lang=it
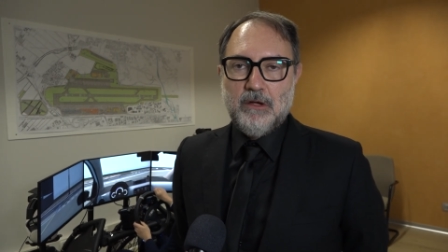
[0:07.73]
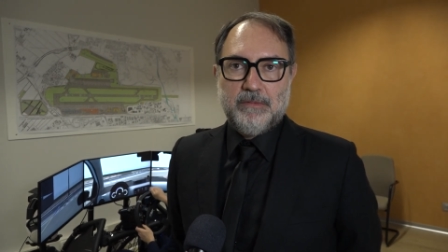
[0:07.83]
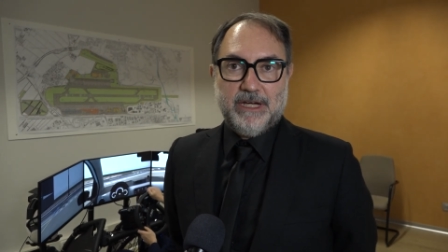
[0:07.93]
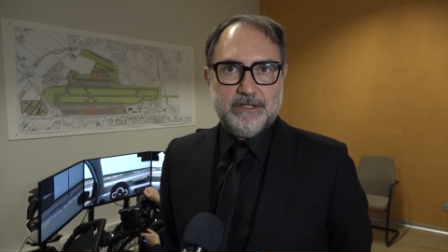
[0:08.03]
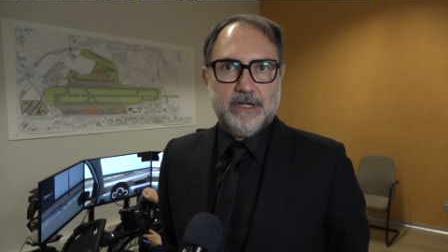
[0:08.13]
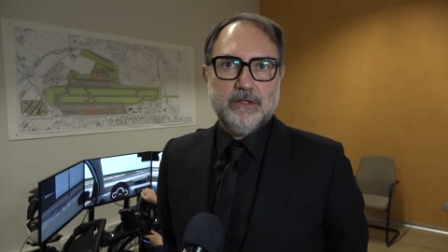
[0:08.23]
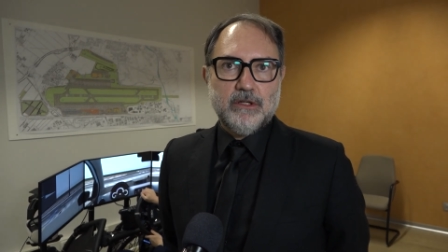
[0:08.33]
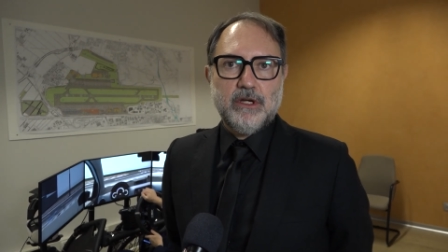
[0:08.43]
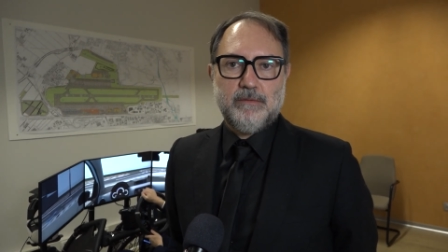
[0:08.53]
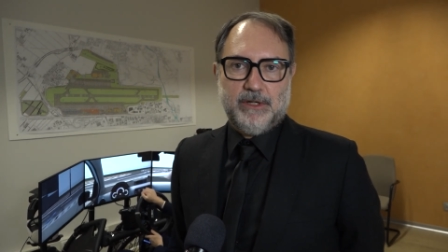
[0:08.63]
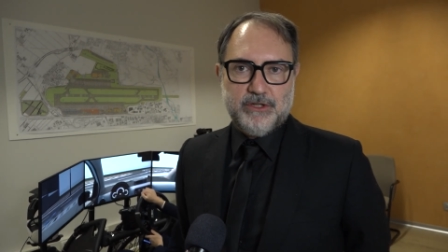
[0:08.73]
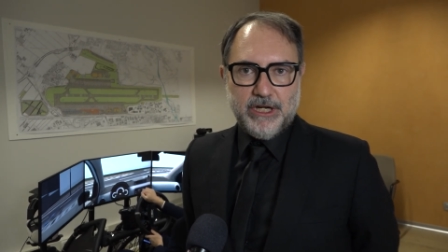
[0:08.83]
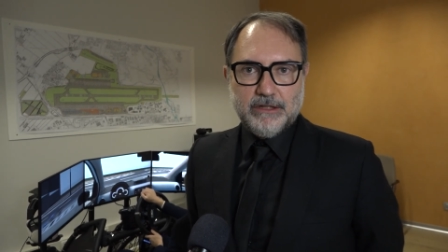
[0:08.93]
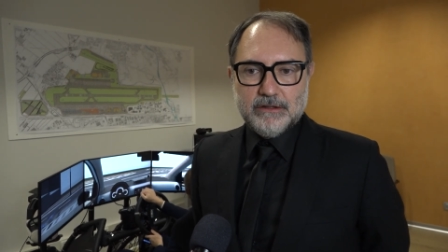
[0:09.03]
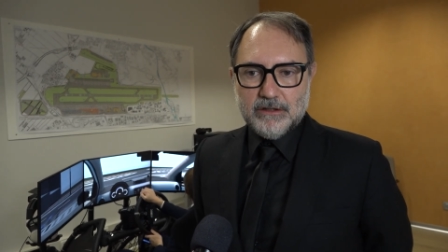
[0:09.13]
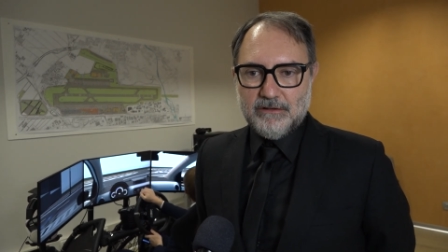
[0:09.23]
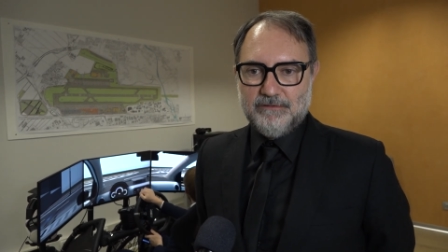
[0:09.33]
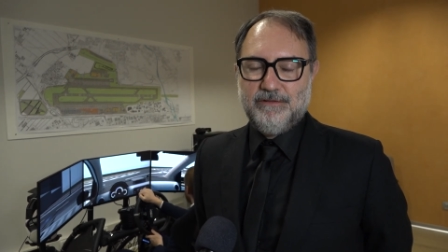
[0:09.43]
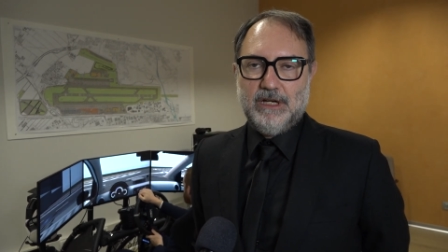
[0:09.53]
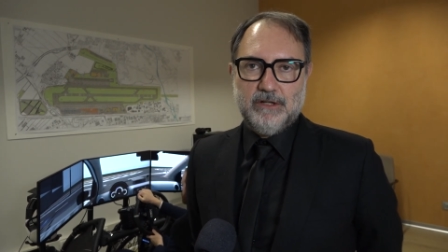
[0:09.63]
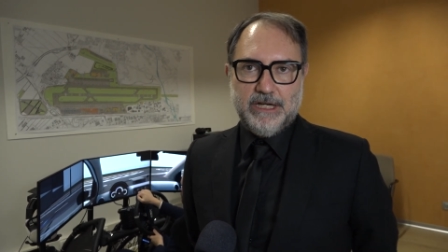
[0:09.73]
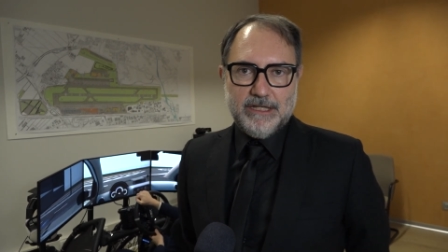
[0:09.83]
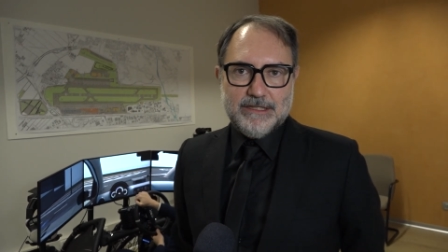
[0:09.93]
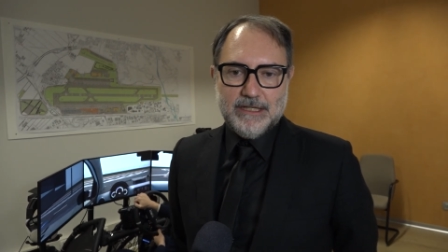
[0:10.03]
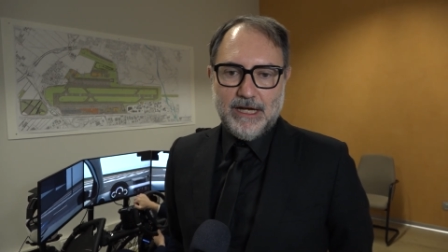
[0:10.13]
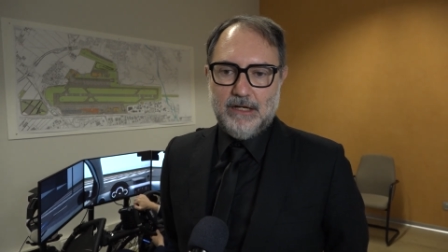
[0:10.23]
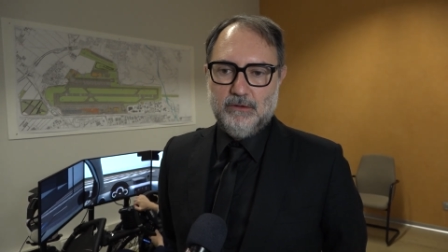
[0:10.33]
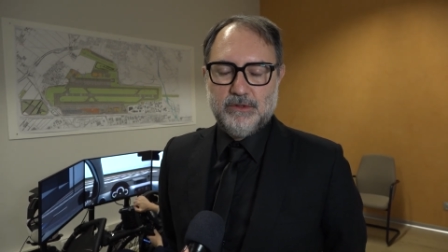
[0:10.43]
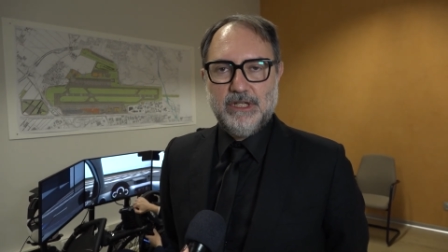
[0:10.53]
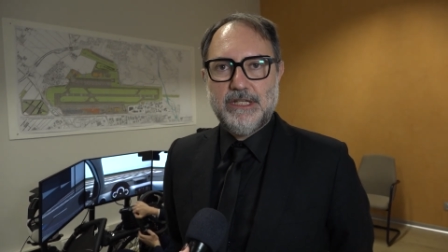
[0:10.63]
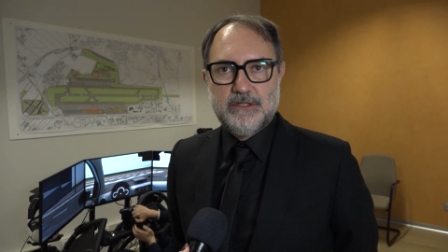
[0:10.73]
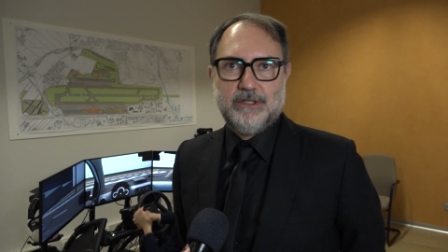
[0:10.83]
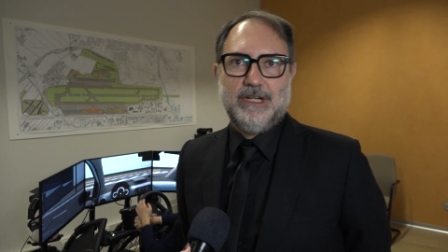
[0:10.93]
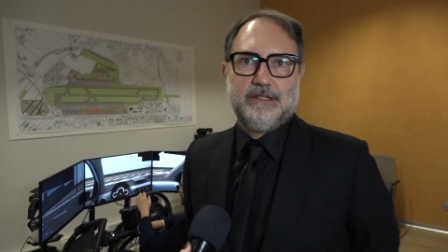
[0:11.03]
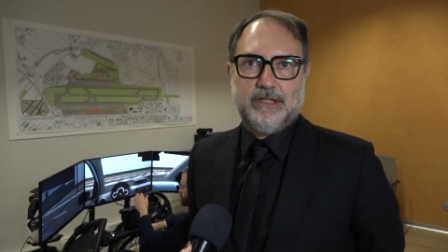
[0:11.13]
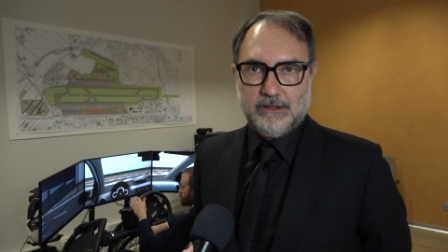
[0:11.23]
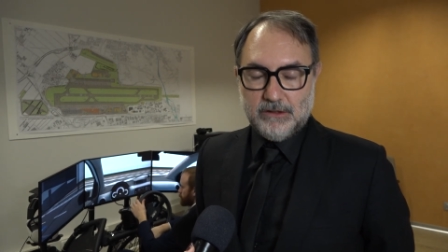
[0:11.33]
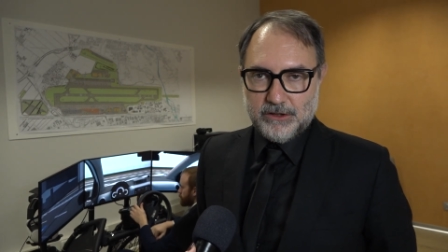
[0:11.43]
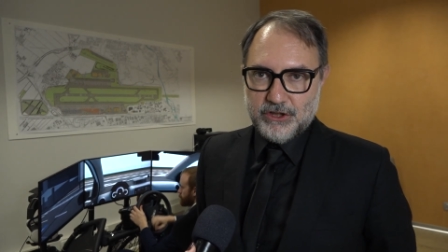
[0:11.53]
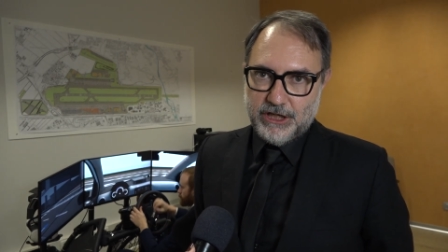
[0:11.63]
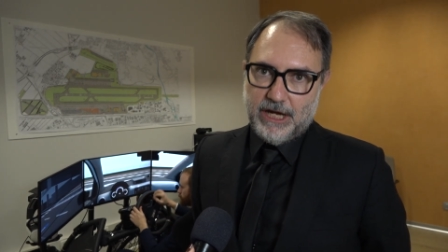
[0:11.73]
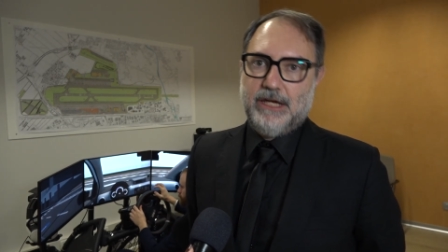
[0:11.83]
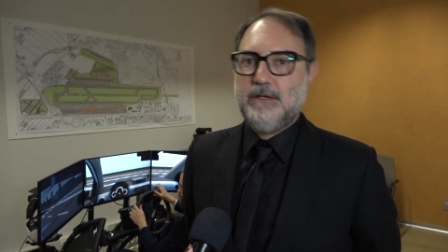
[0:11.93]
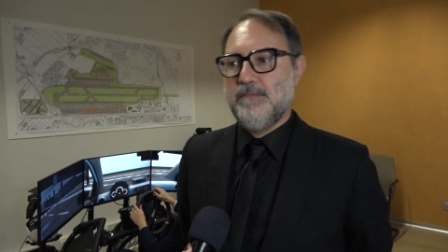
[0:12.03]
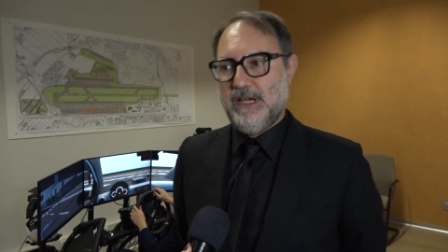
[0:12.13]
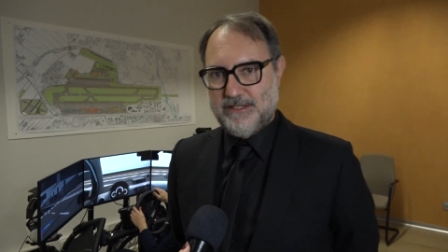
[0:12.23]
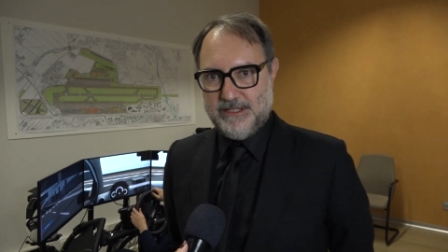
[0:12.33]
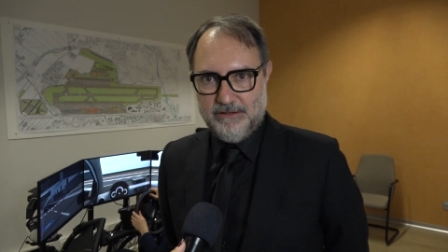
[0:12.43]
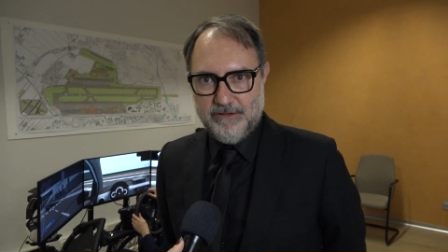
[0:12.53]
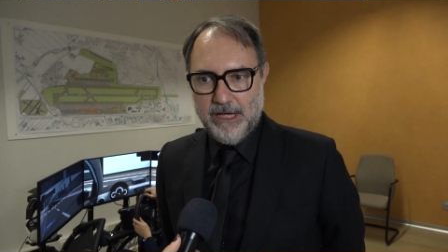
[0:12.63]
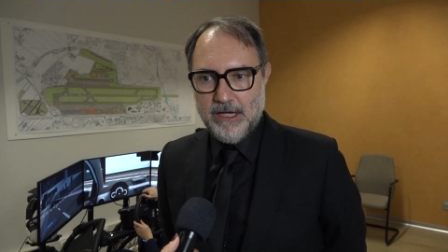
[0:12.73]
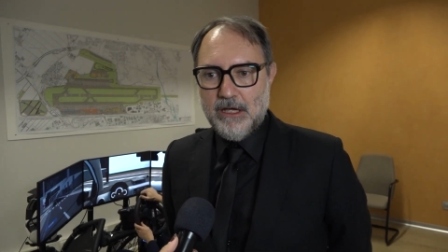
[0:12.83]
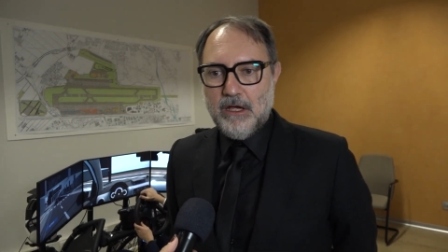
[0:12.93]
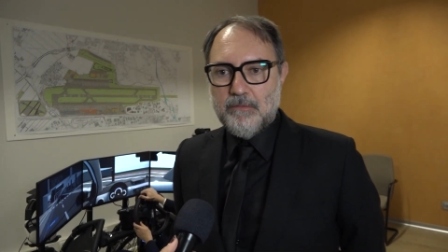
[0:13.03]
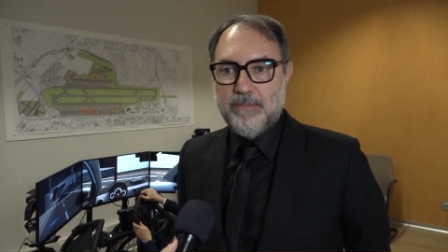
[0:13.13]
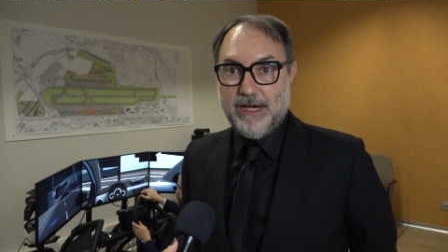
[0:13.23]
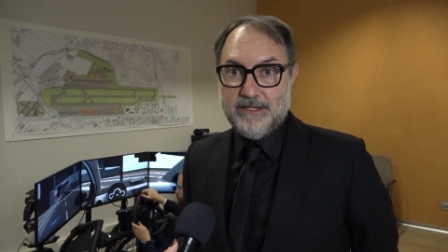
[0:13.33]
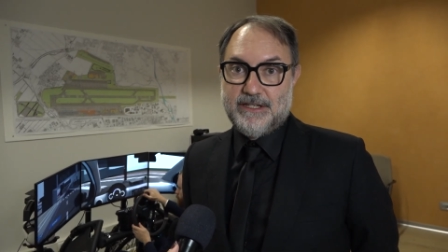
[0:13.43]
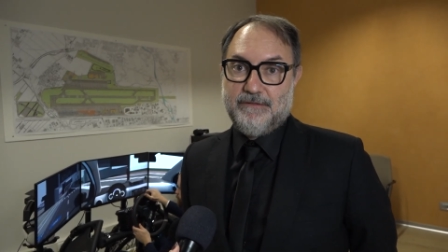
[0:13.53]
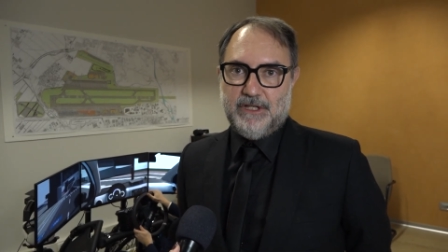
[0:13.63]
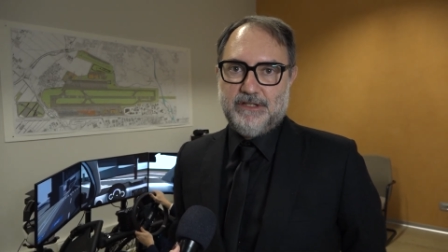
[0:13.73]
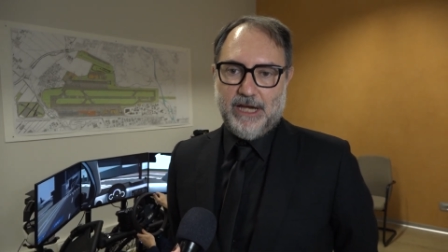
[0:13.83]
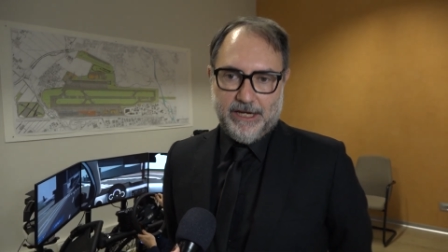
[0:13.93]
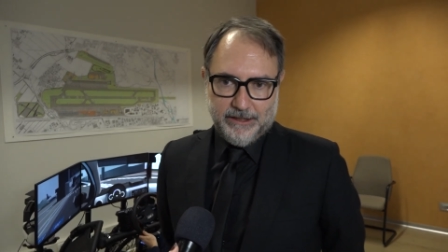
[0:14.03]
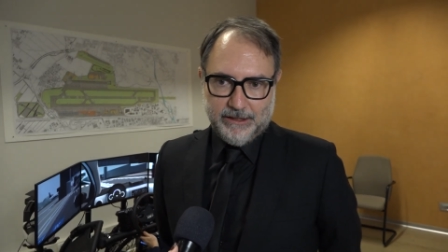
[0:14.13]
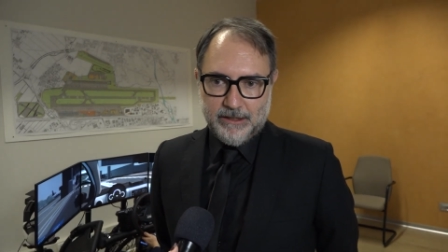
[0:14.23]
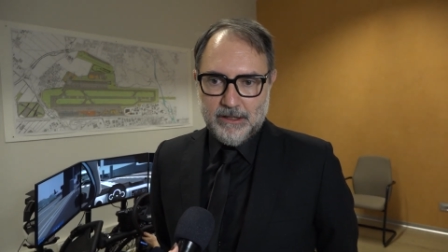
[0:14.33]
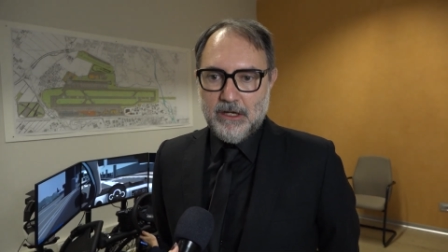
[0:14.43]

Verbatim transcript: perché secondo noi il progetto valorizza l'utilizzo delle tecnologie immersive per il safety training